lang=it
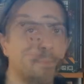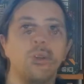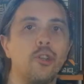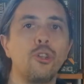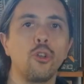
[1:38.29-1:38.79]

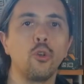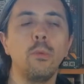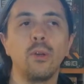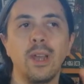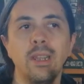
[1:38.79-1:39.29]
Preciso
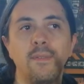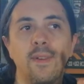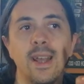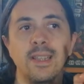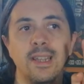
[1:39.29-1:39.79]
subito che a
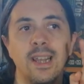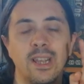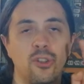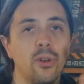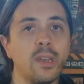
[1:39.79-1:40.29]
differenza
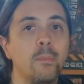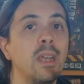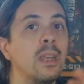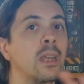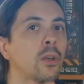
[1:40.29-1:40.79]
della Sonic
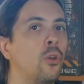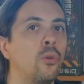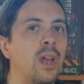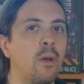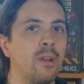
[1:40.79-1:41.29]
Mini
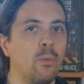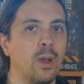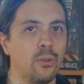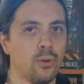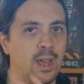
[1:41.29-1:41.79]
non è una
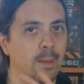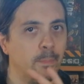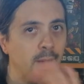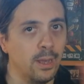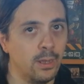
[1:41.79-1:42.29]

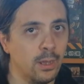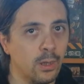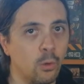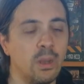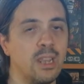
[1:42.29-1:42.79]
4K,
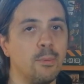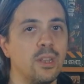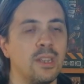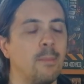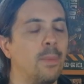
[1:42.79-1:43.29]
come
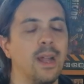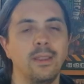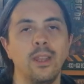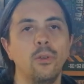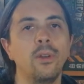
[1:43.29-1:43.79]
tipo di
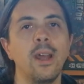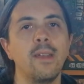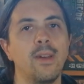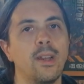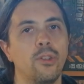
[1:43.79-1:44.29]
stampante non
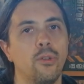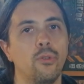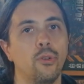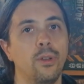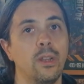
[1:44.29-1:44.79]
arriva alla
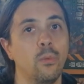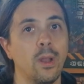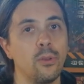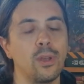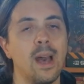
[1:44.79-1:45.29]
risoluzione di
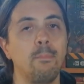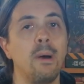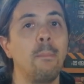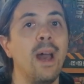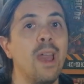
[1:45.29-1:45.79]
4K
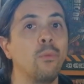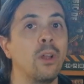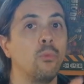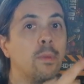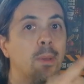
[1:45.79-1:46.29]
ma è
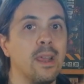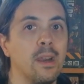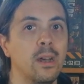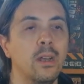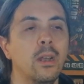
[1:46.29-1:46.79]
una
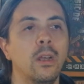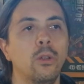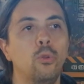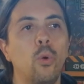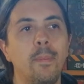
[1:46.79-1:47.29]
2x,
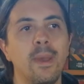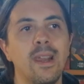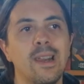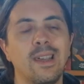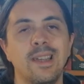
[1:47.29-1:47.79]
Due
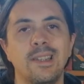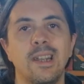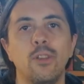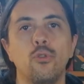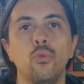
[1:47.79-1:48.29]
per che
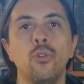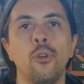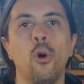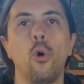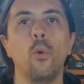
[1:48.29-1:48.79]
si
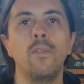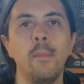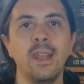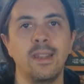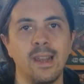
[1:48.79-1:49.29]
raggiungono
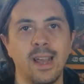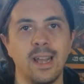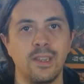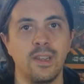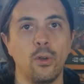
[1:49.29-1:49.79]
ovviamente
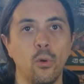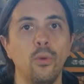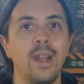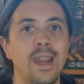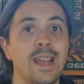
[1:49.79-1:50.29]
ragazzi
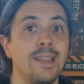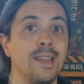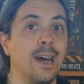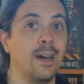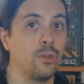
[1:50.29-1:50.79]
con la
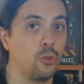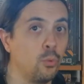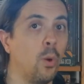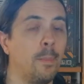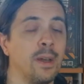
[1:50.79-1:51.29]
resina
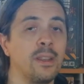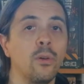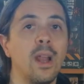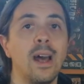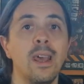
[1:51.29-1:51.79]
sua
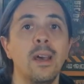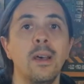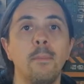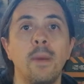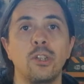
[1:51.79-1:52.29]
particolare
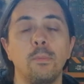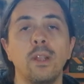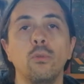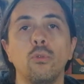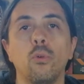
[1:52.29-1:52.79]
ma
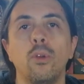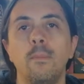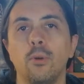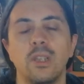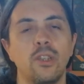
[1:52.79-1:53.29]
soprattutto con
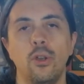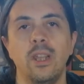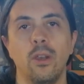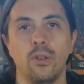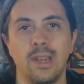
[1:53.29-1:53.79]
le
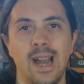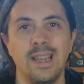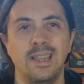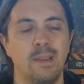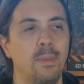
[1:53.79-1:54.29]
impostazioni dello
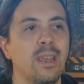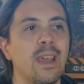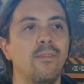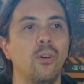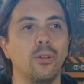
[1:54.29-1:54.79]
slicer
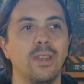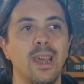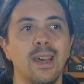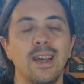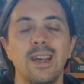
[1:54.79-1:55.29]
perché a
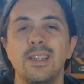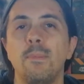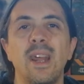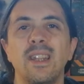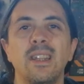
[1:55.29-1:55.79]
volte
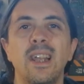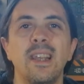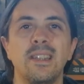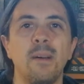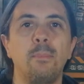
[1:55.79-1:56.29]
si prendono
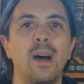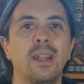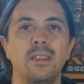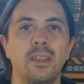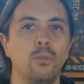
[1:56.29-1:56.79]
delle
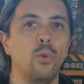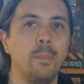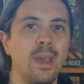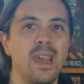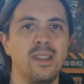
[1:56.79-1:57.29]
stampanti
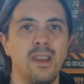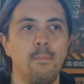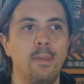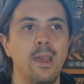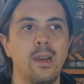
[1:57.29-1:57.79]
2 per
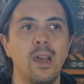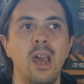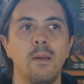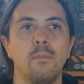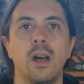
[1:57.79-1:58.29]
3 per
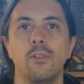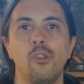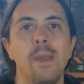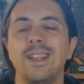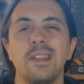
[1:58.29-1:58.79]
eh ma
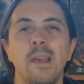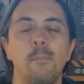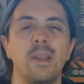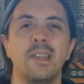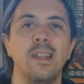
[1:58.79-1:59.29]
ci mette
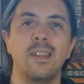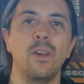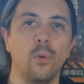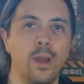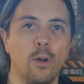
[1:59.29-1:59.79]
sempre
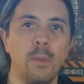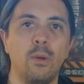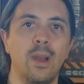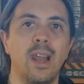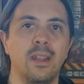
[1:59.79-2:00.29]
7 ore
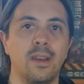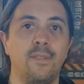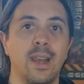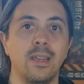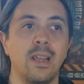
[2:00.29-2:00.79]
come
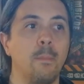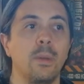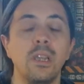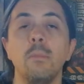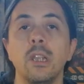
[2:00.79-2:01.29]
quell'altra fa la
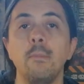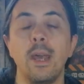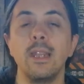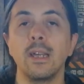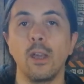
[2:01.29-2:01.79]
stampa sì ma
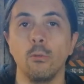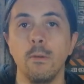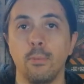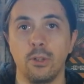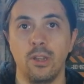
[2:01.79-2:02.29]
dipende anche
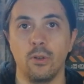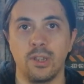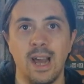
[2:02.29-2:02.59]
come imposti lo